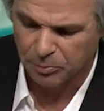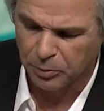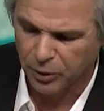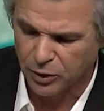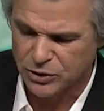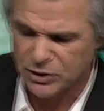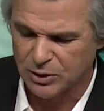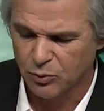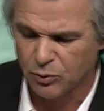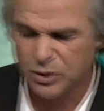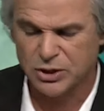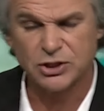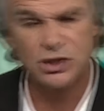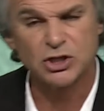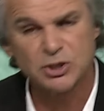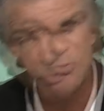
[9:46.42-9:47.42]
انه اذا
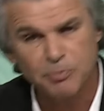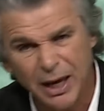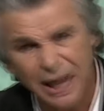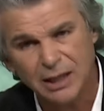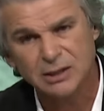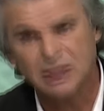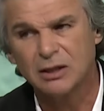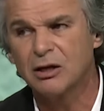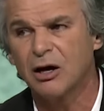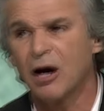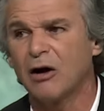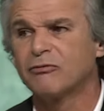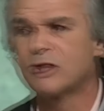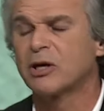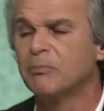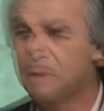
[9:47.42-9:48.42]
اشتبه شخص
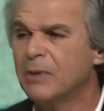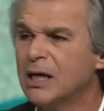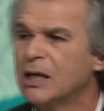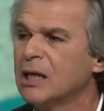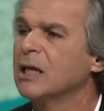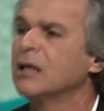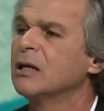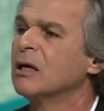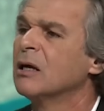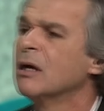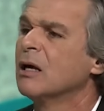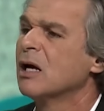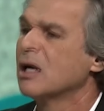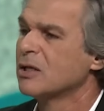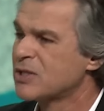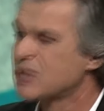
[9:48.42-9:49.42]
بارتكاب
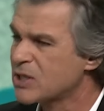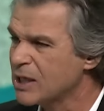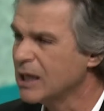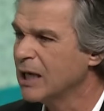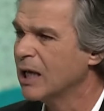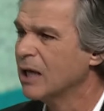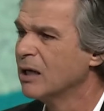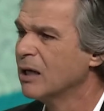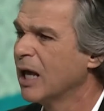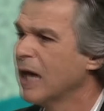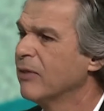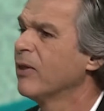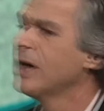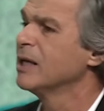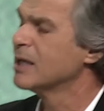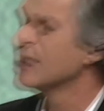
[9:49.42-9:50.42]
خطيئة
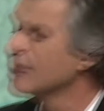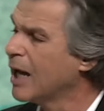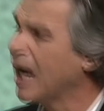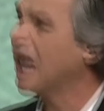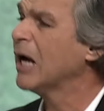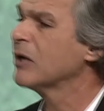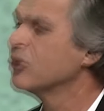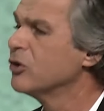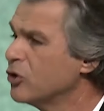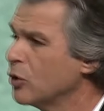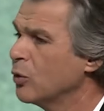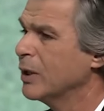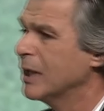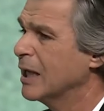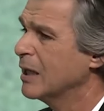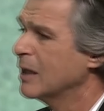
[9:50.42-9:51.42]
وأنكر
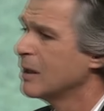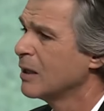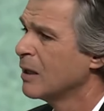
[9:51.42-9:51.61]
فعلها